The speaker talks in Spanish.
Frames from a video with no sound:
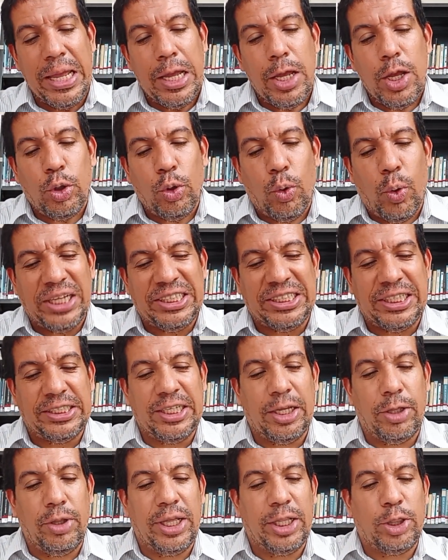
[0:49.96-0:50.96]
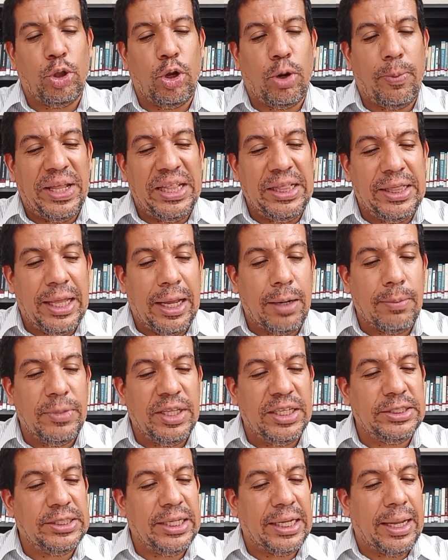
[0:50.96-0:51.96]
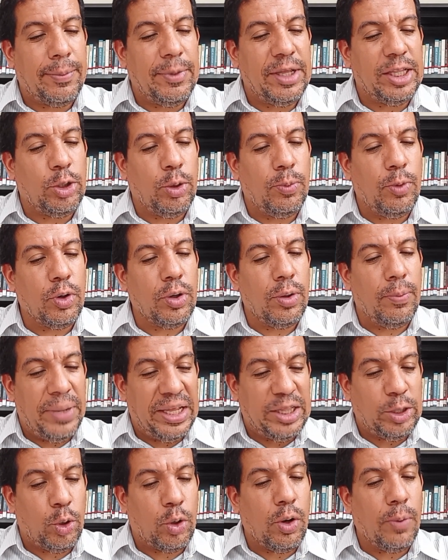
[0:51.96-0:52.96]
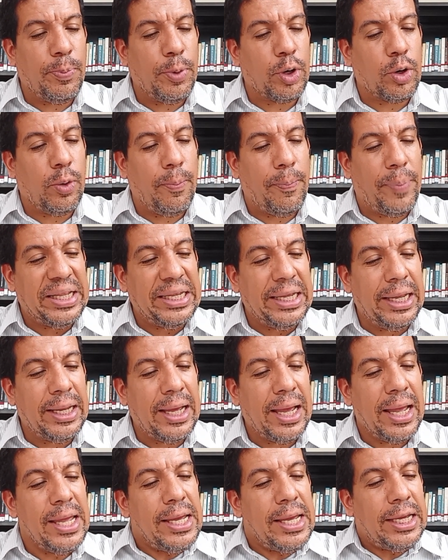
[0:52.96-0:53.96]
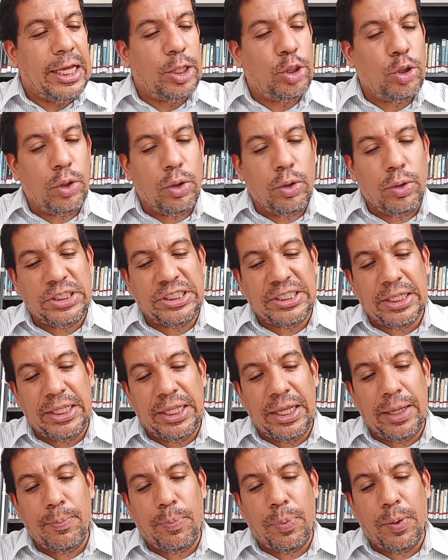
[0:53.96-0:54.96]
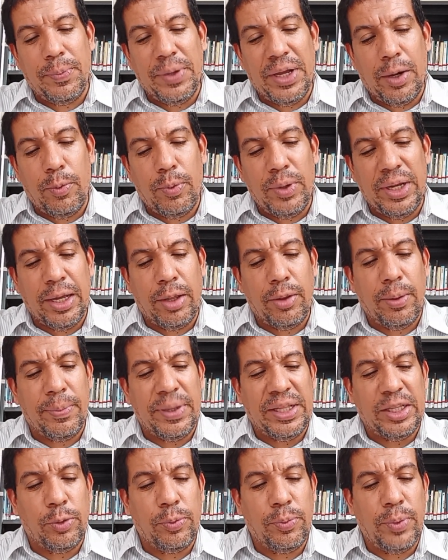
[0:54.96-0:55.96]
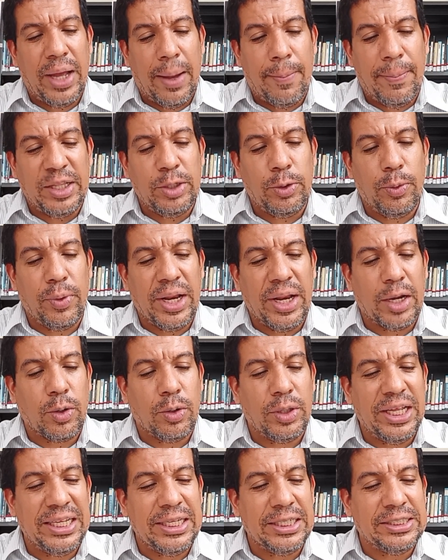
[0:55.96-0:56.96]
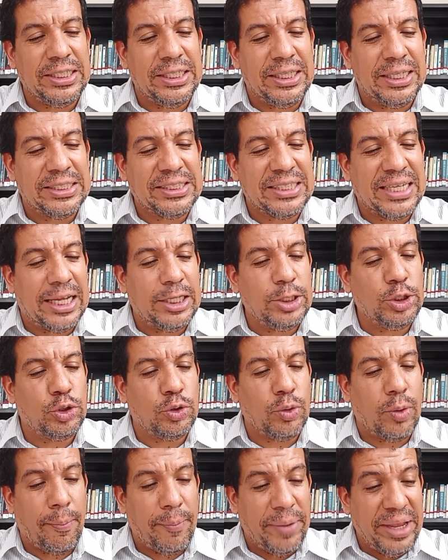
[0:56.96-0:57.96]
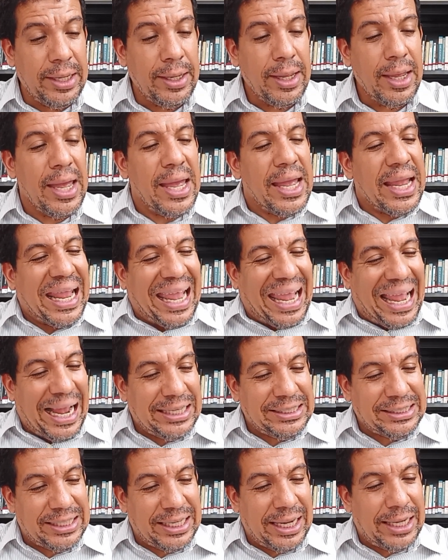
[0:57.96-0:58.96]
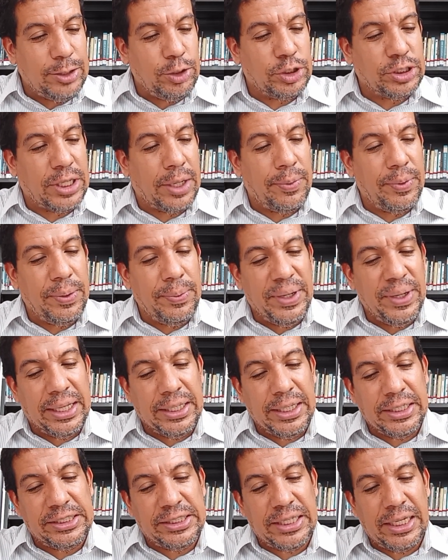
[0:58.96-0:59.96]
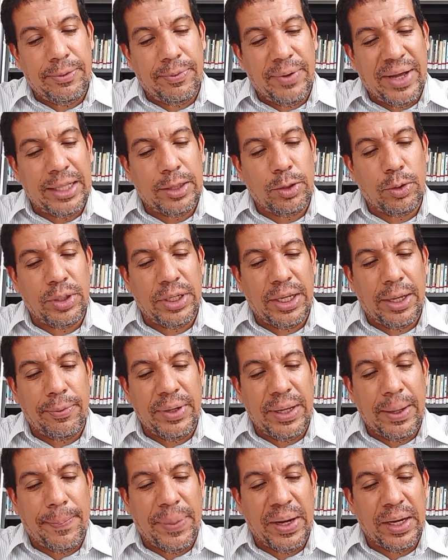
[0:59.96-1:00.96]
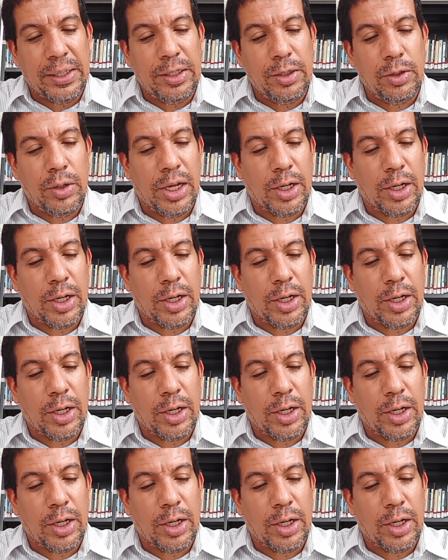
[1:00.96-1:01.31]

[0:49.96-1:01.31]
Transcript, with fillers: No ha cesado de atormentarme desde que me, me tocó por compañera y todo ese tiempo me ha obligado a maniobrar con ella sin descanso, a mí, que hace años que vivía en el celibato y había perdido la